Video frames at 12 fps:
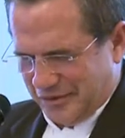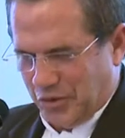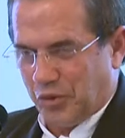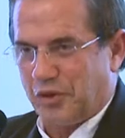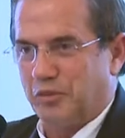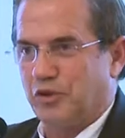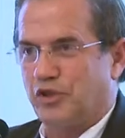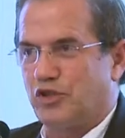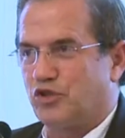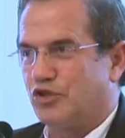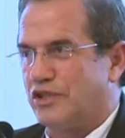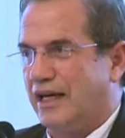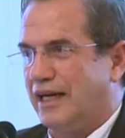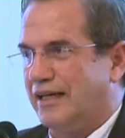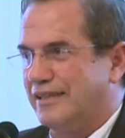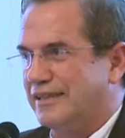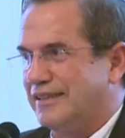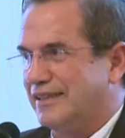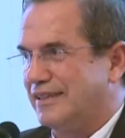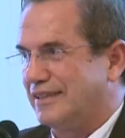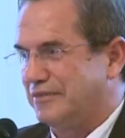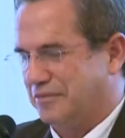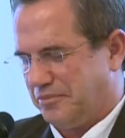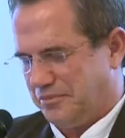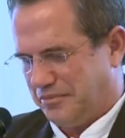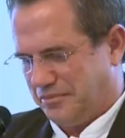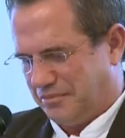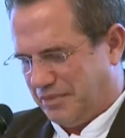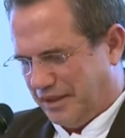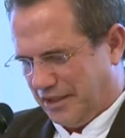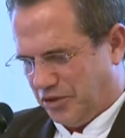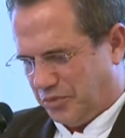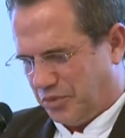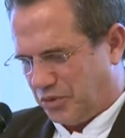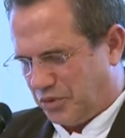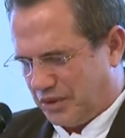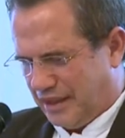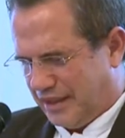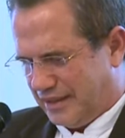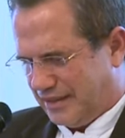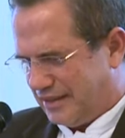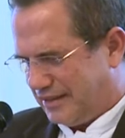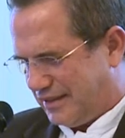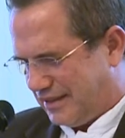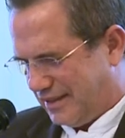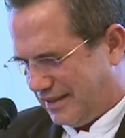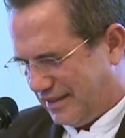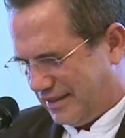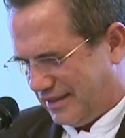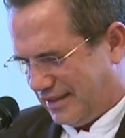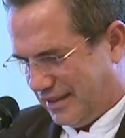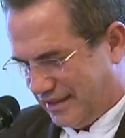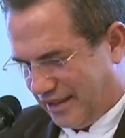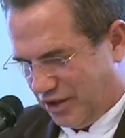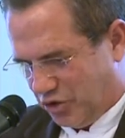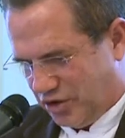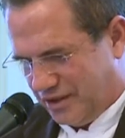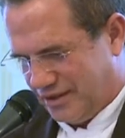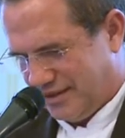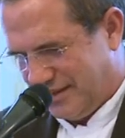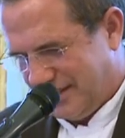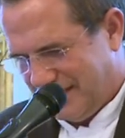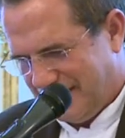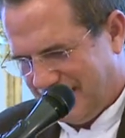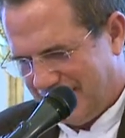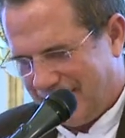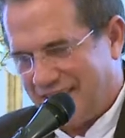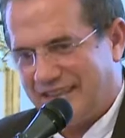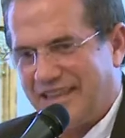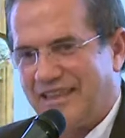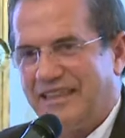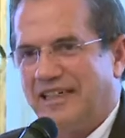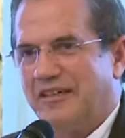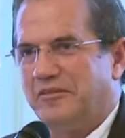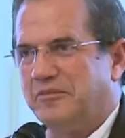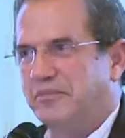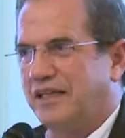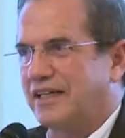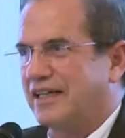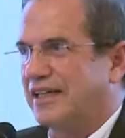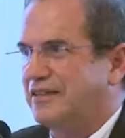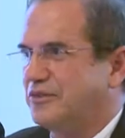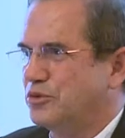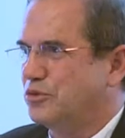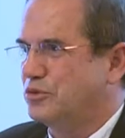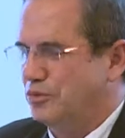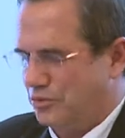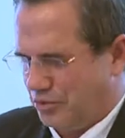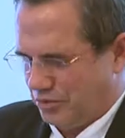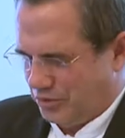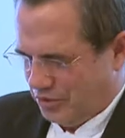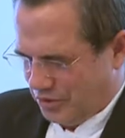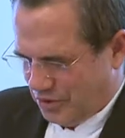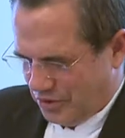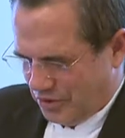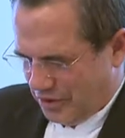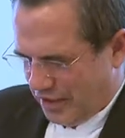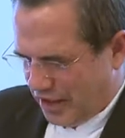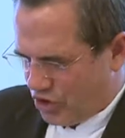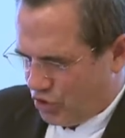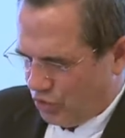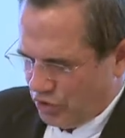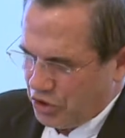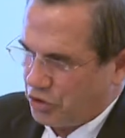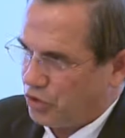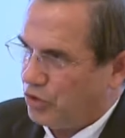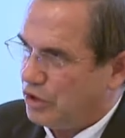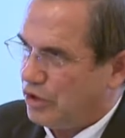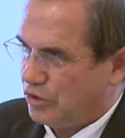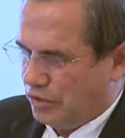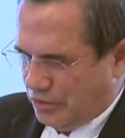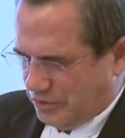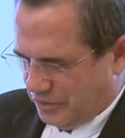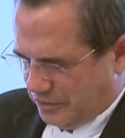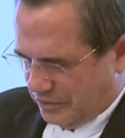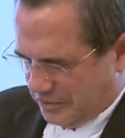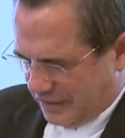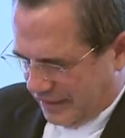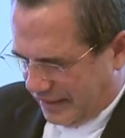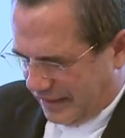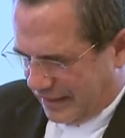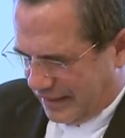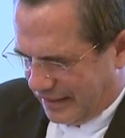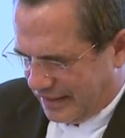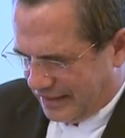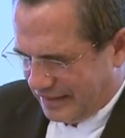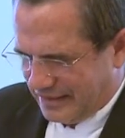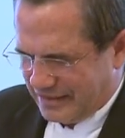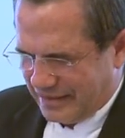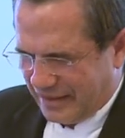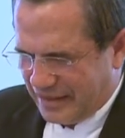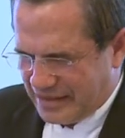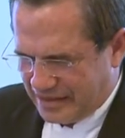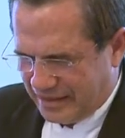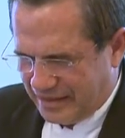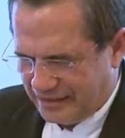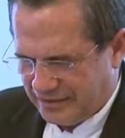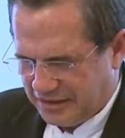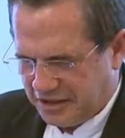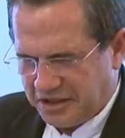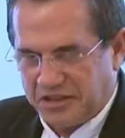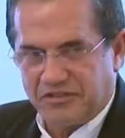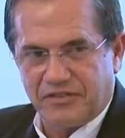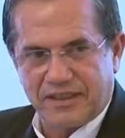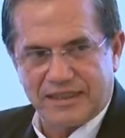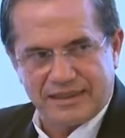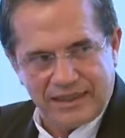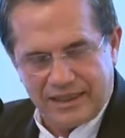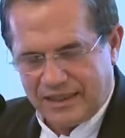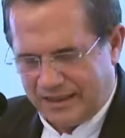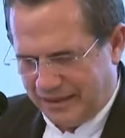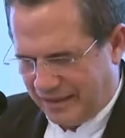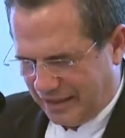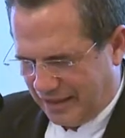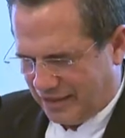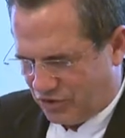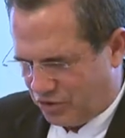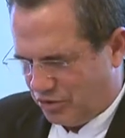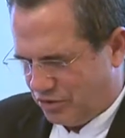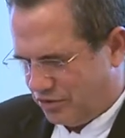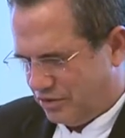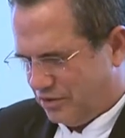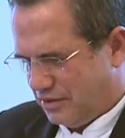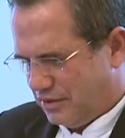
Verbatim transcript: lo hemos dicho ya en varias oportunidades antes del día de hoy, este día marca un hecho histórico en la estrecha y fraterna relación